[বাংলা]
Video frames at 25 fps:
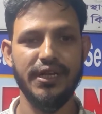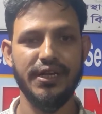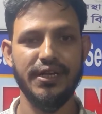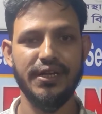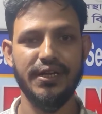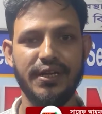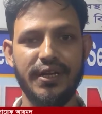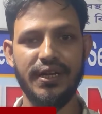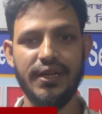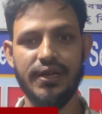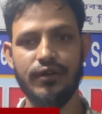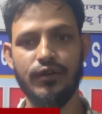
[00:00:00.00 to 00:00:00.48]

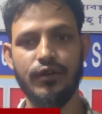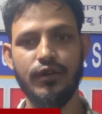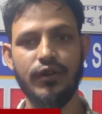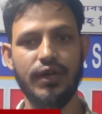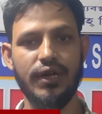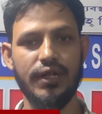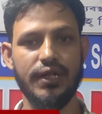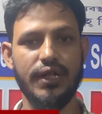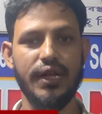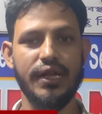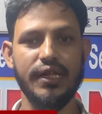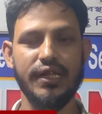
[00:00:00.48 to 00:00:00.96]
ক্যান্ডিডেট
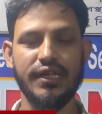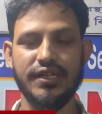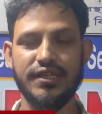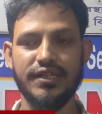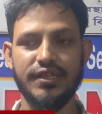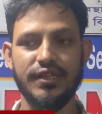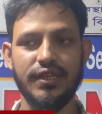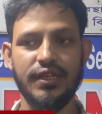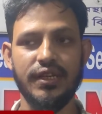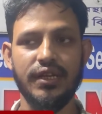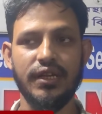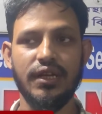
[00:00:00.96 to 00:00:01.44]
হয়ে
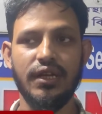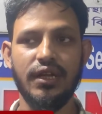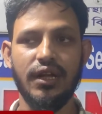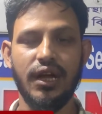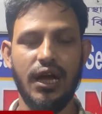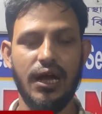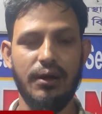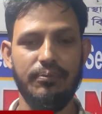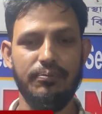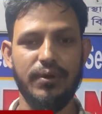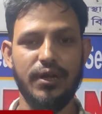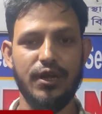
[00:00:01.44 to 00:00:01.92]
দাঁড়িয়েছি
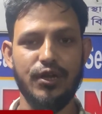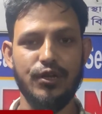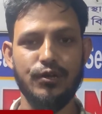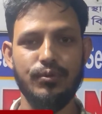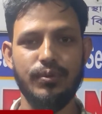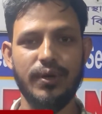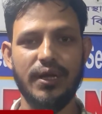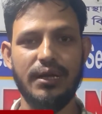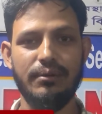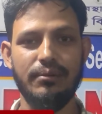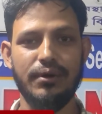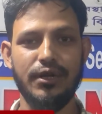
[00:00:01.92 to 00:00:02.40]
আপনারা
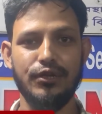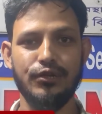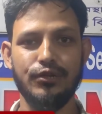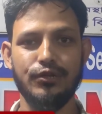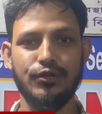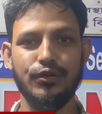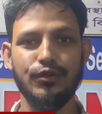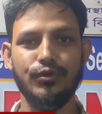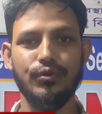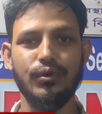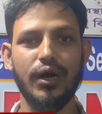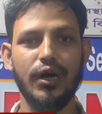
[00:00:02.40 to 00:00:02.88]
সবাই আমার
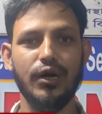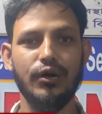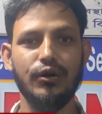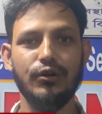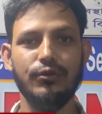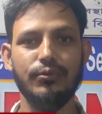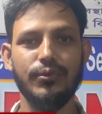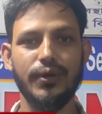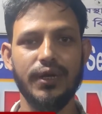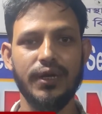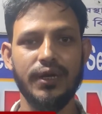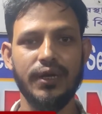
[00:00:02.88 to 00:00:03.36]
জন্য দোয়া
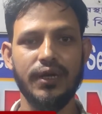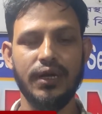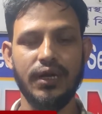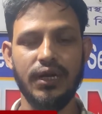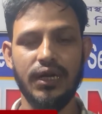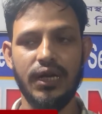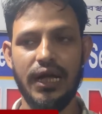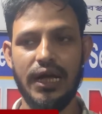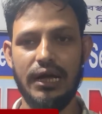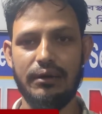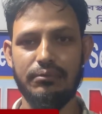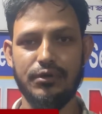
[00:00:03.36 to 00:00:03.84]
করবেন
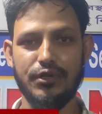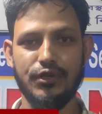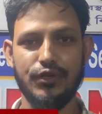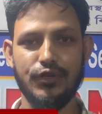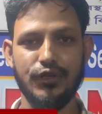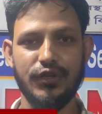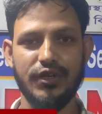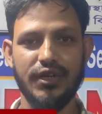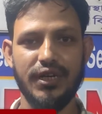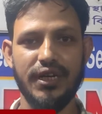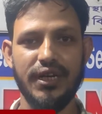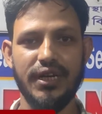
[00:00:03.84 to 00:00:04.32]
আমি যেন
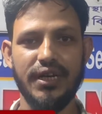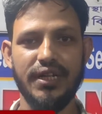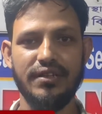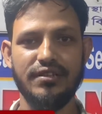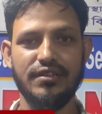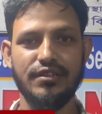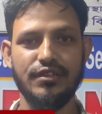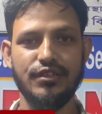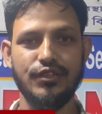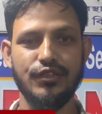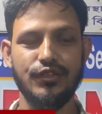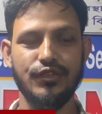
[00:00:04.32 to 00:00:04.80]
ক্রিকেটের
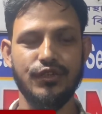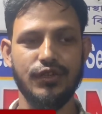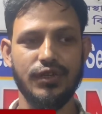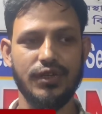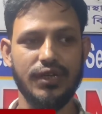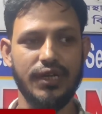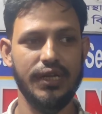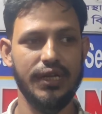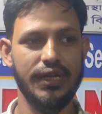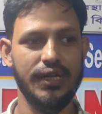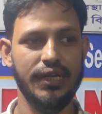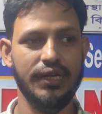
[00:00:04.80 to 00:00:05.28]

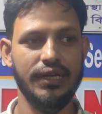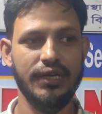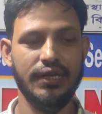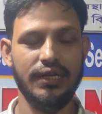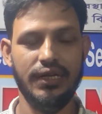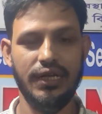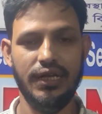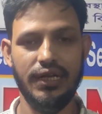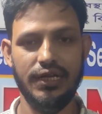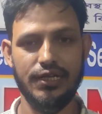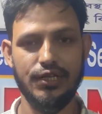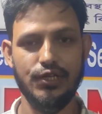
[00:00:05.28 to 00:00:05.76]
সিসিজনকে
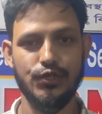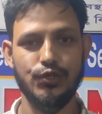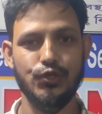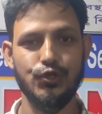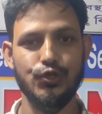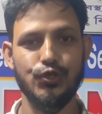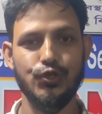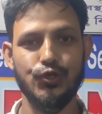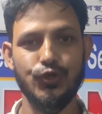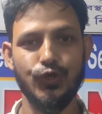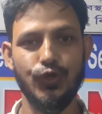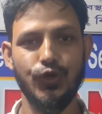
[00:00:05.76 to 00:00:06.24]
একটি
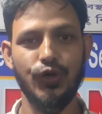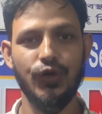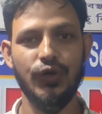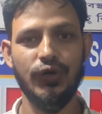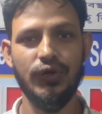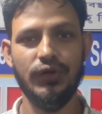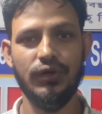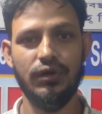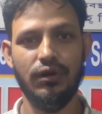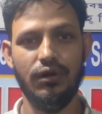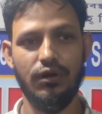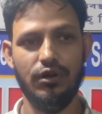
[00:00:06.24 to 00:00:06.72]
সুষ্ঠু
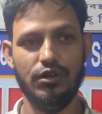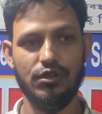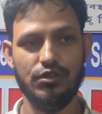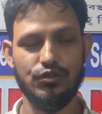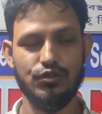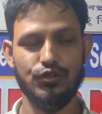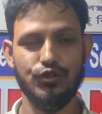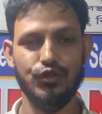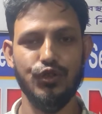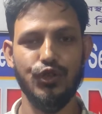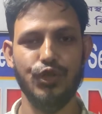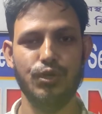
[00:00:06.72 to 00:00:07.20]

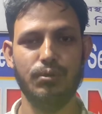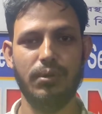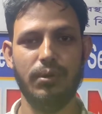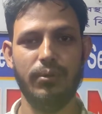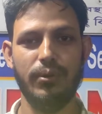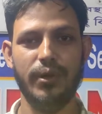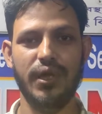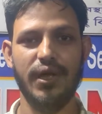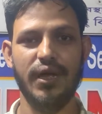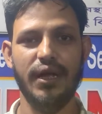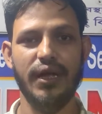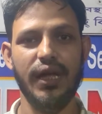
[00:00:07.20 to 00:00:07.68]

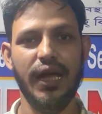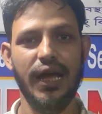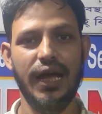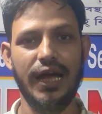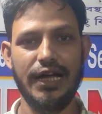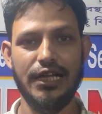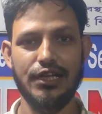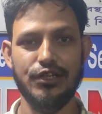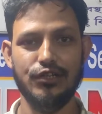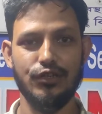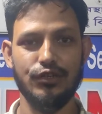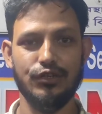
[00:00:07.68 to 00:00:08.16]
সুন্দরভাবে
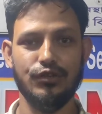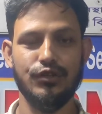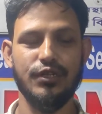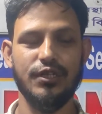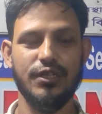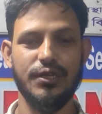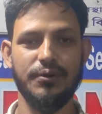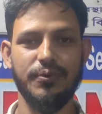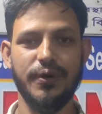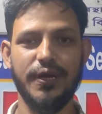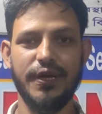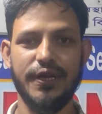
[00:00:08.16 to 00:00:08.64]
আয়োজন
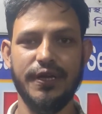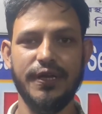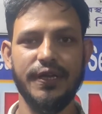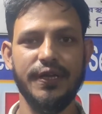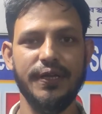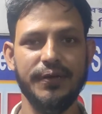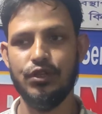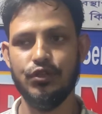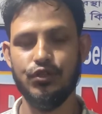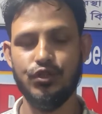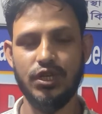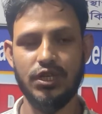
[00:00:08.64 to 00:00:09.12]
করতে পারি
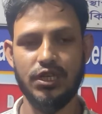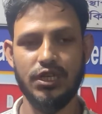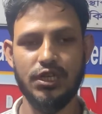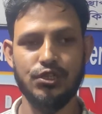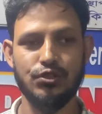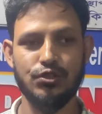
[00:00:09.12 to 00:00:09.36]
দুই